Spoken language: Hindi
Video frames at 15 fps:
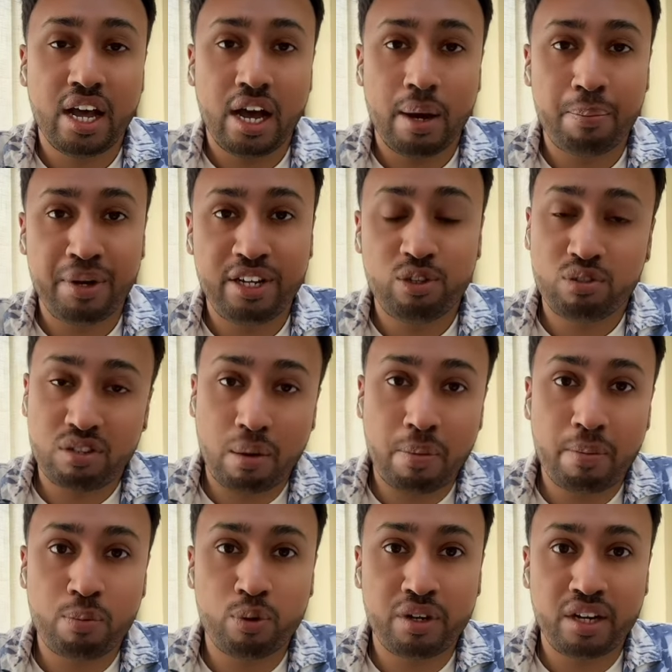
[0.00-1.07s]
अपने जो सापा
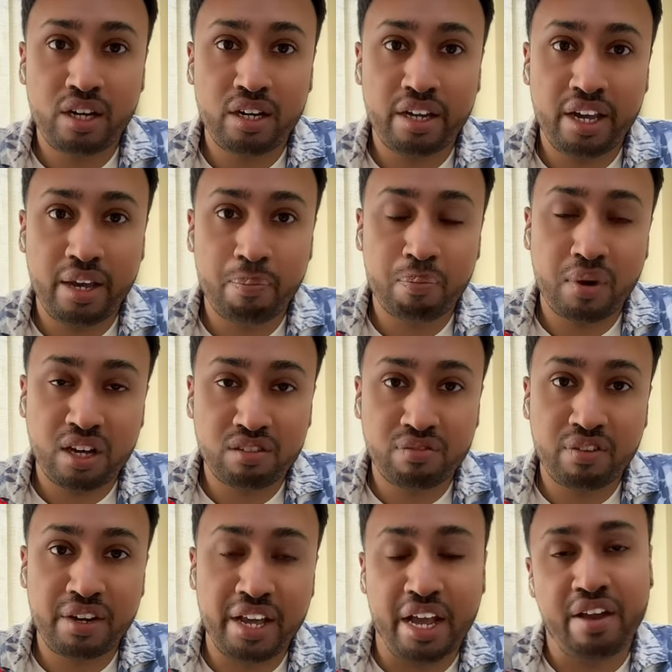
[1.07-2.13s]
पोर्टल के
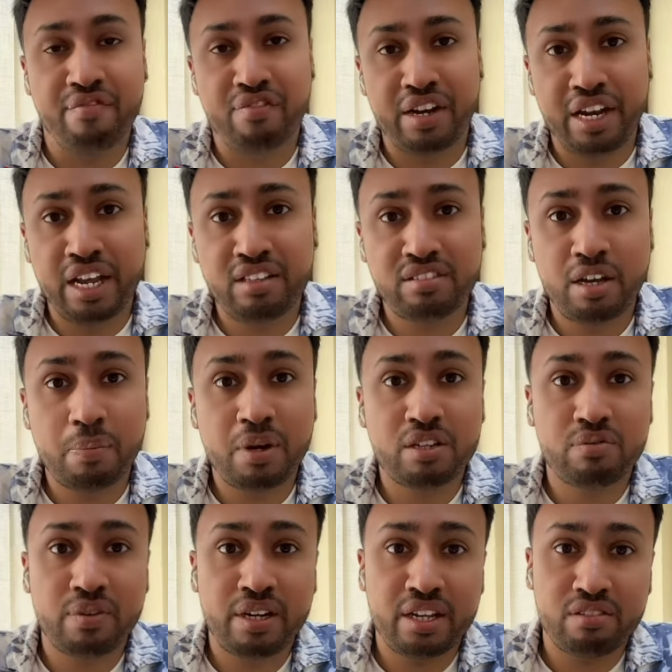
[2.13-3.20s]
पासवर्ड हैं फाइनेंस के
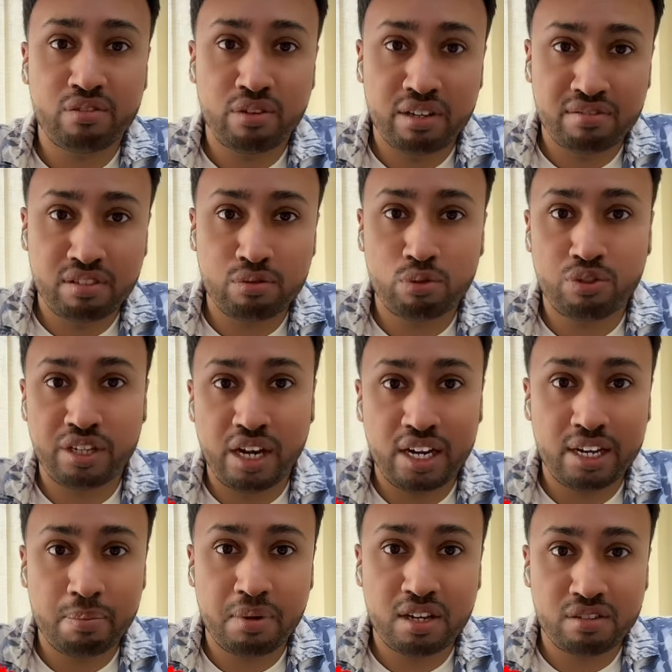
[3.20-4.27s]
पासवर्ड हैं सगरेंसा सोशियाल
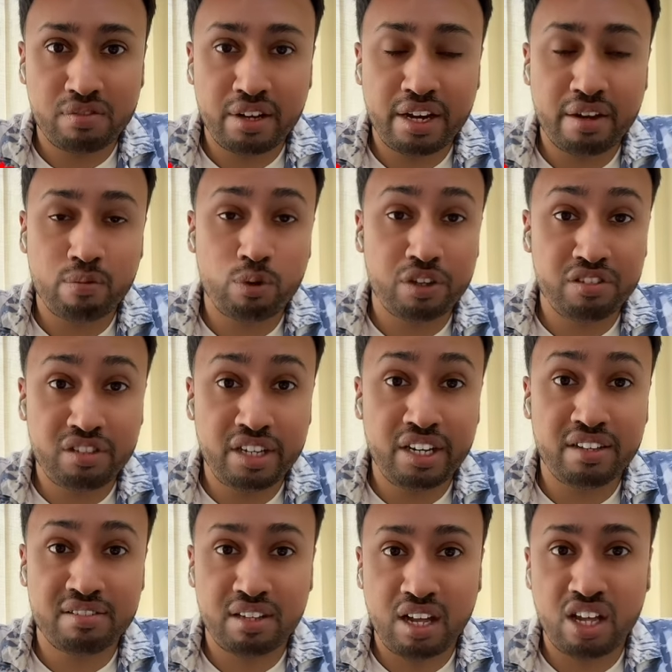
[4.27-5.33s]
के पासवर्ड हैं वो किसी के
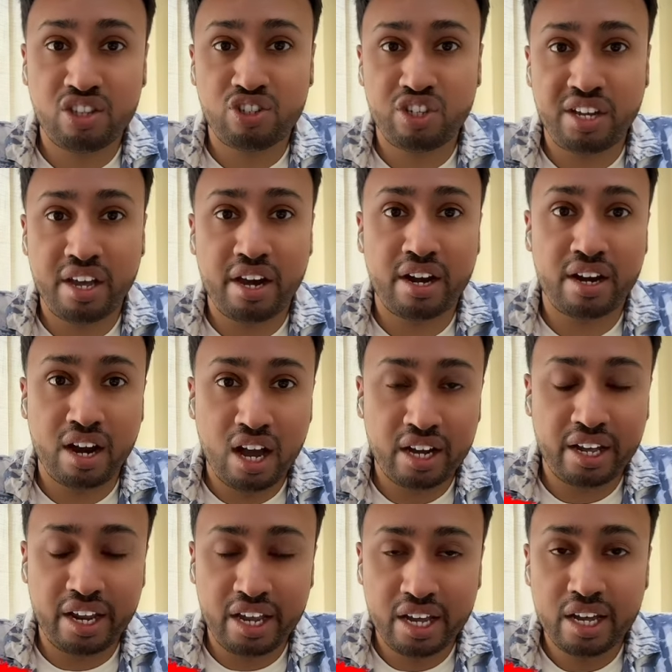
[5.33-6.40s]
साथ शेयर ना
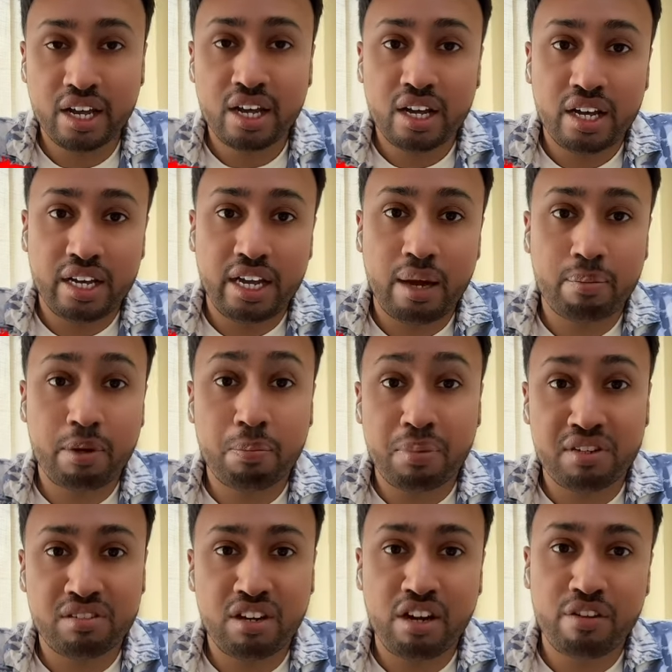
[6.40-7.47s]
करें ये आपकी
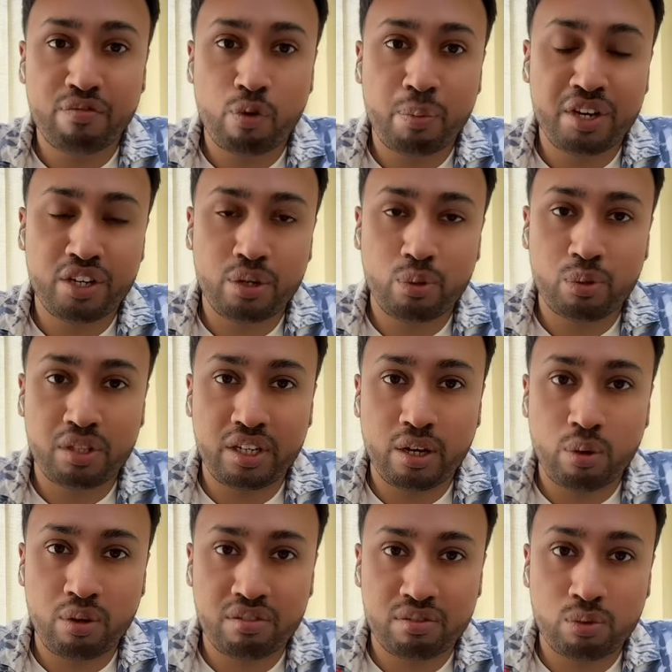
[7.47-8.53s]
पर्सनल इन्फॉर्मेशन होती है
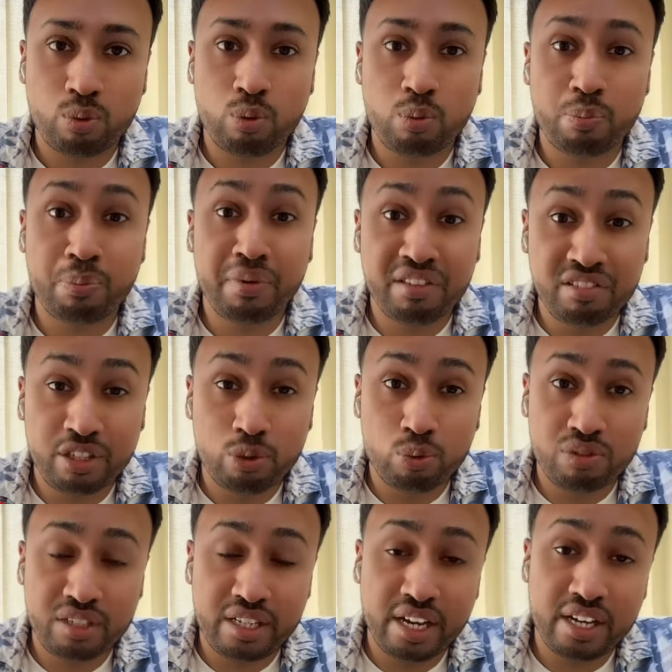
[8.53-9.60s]
और इसको मिस
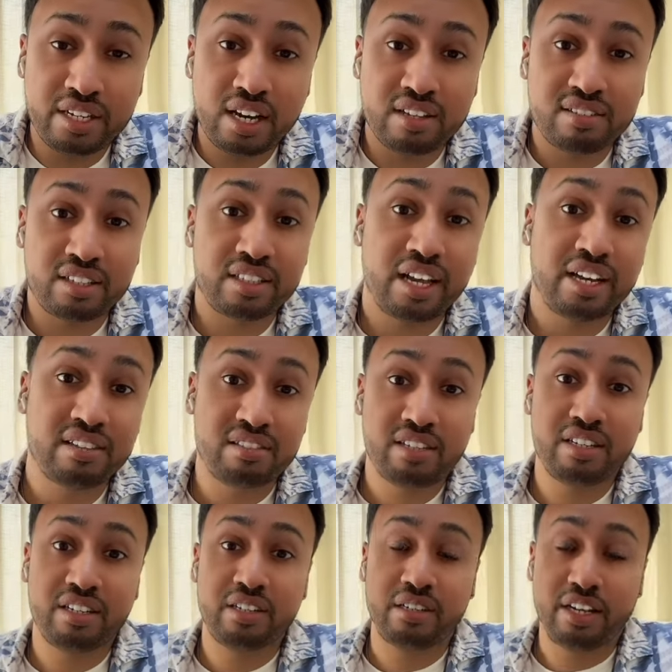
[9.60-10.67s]
यूज़ किया जा सकता है किसी
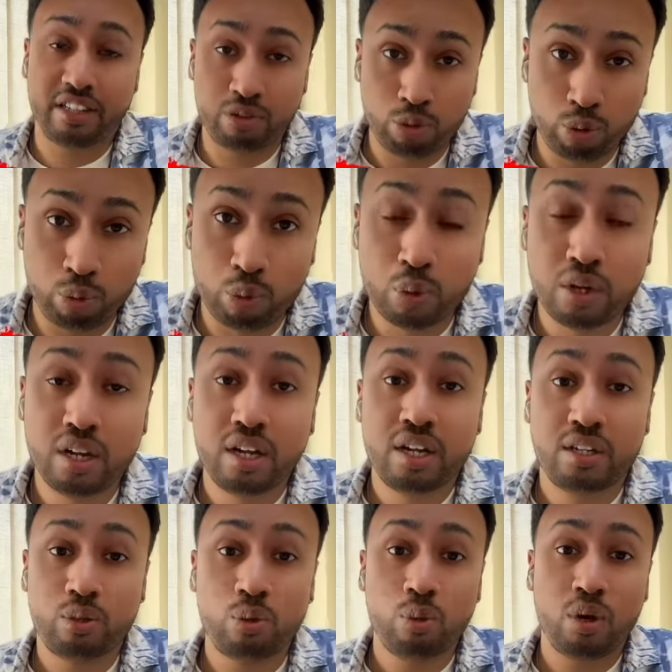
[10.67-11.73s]
के थ्रू
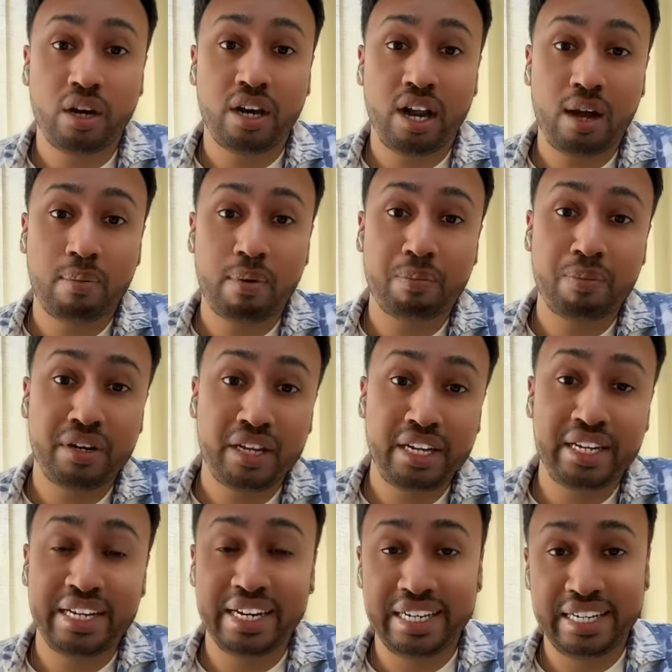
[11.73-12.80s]
तो अगर आप अपनी
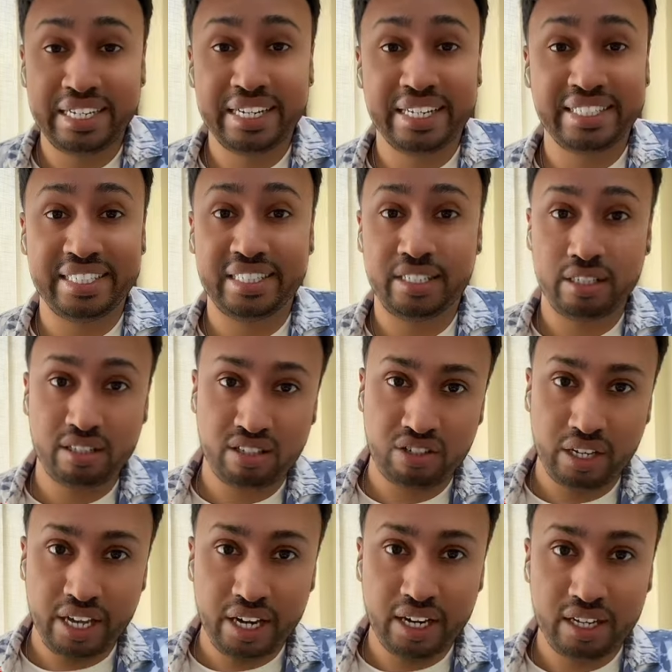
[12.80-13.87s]
ये डिटेल्स किसी के साथ
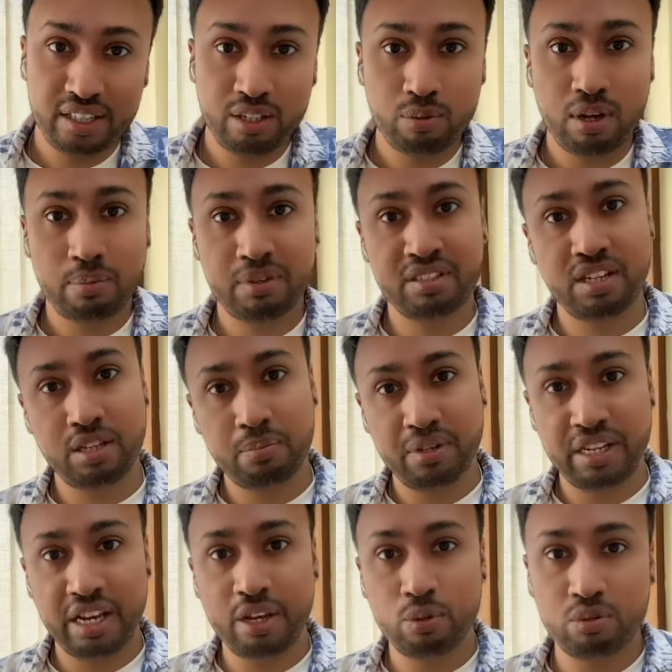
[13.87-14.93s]
शेयर करते हैं तो आपके साथ भी
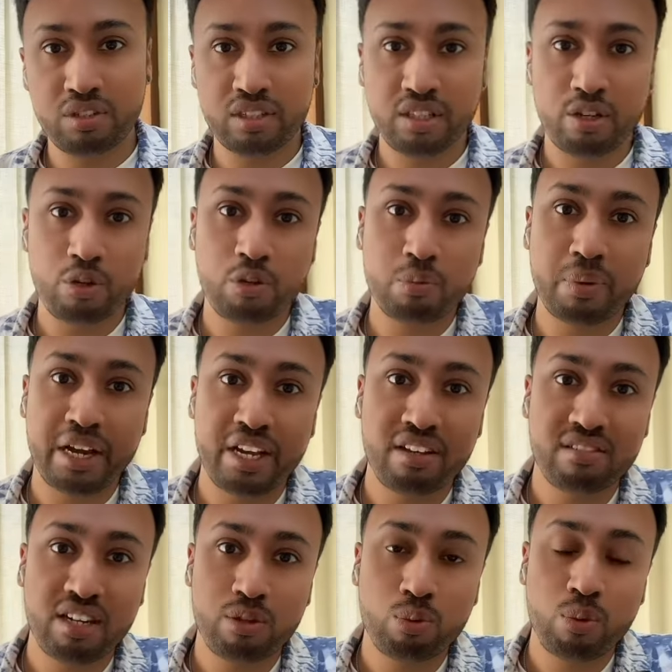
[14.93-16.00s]
यही हो सकता है जो भाई के
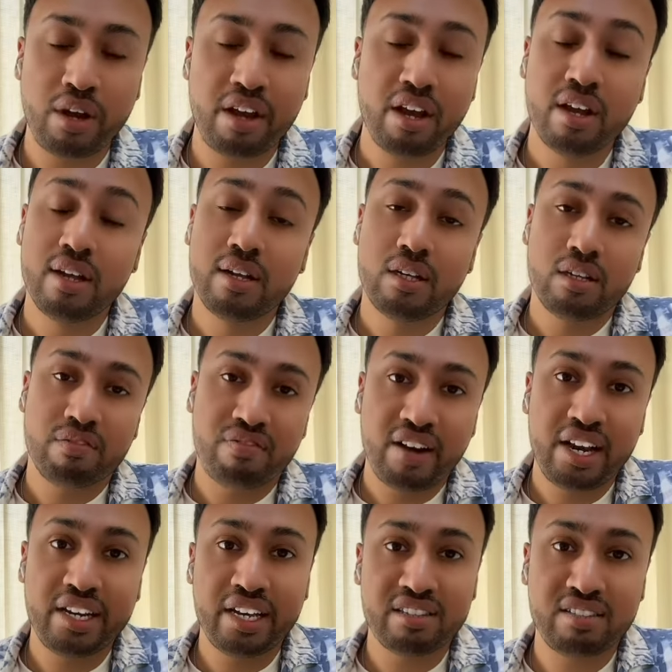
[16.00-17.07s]
साथ हुआ है
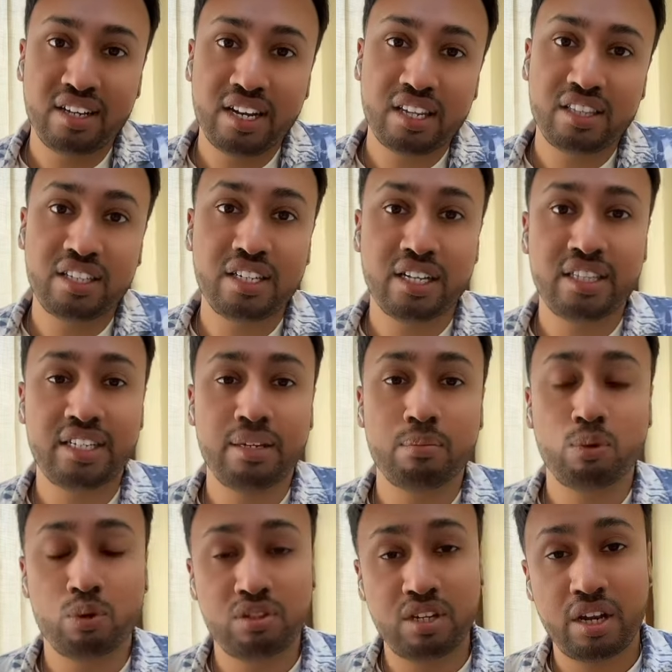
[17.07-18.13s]
फ़ाइल कैंसिल कर दी जाती हैं
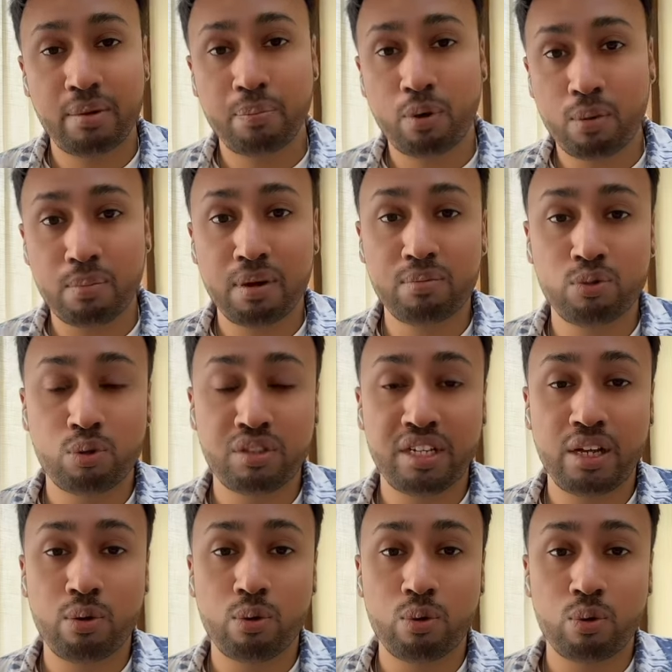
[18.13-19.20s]
बहुत सारे प्रॉब्लम्स होती
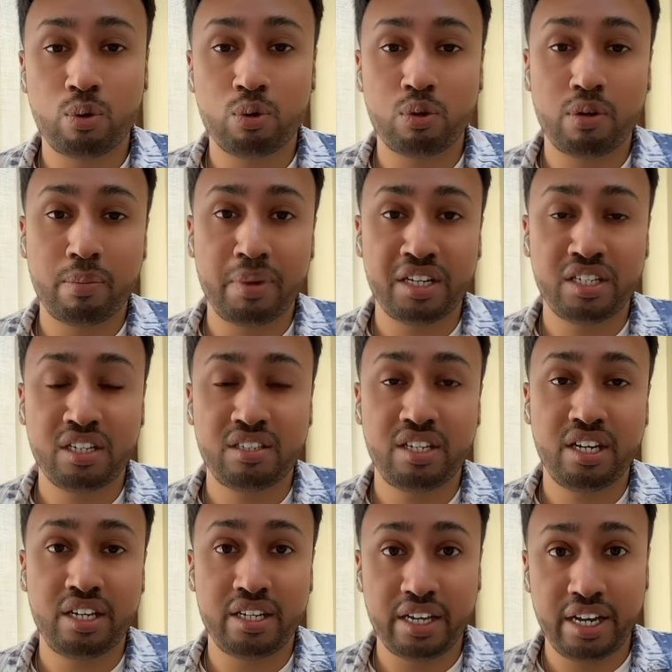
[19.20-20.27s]
हैं लोगों को तो हमेशा से
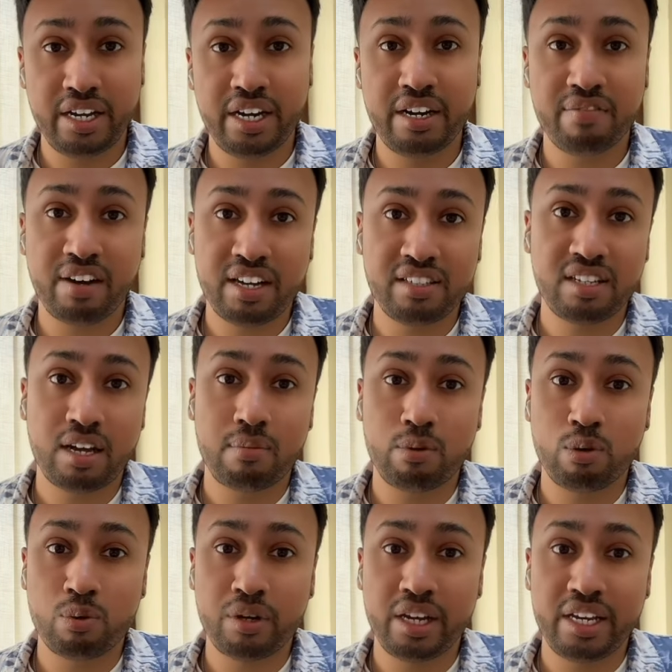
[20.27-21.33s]
यही एडवाइस आप
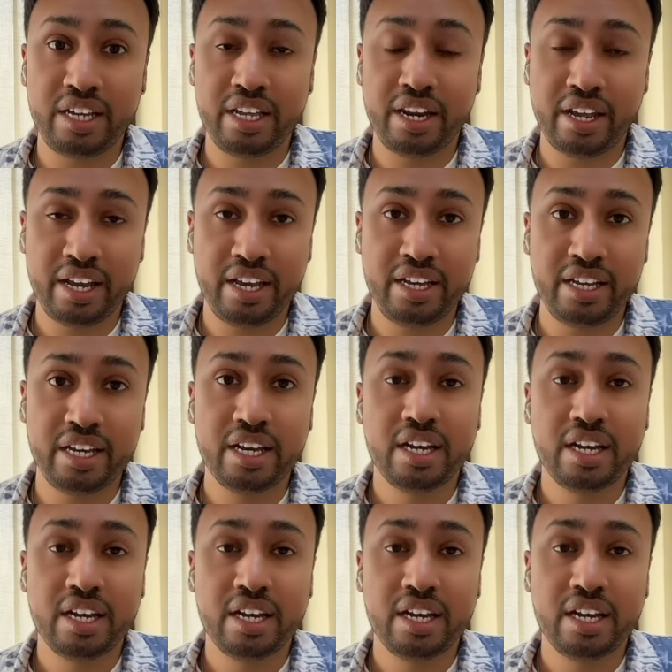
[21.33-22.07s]
लोगों के लिए रहेगी